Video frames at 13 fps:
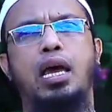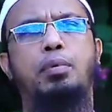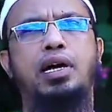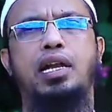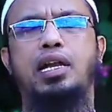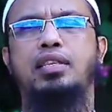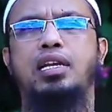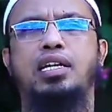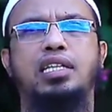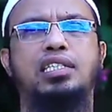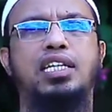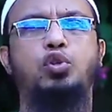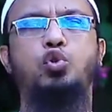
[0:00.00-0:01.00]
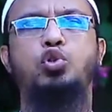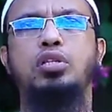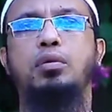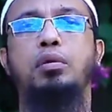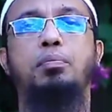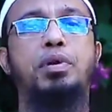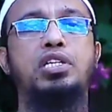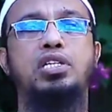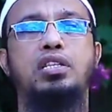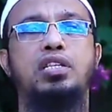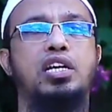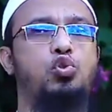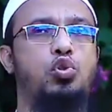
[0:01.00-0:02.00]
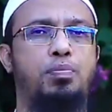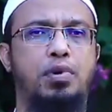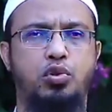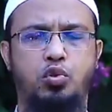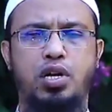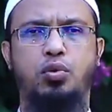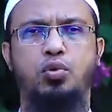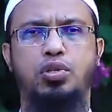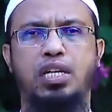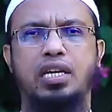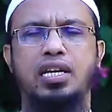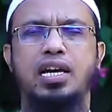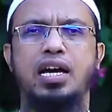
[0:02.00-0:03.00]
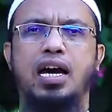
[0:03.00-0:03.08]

এবং আল্লাহ তালার কাছে দুশ্চিন্তা এবং পেরেশানিতে আশ্রয় প্রার্থনা করতেন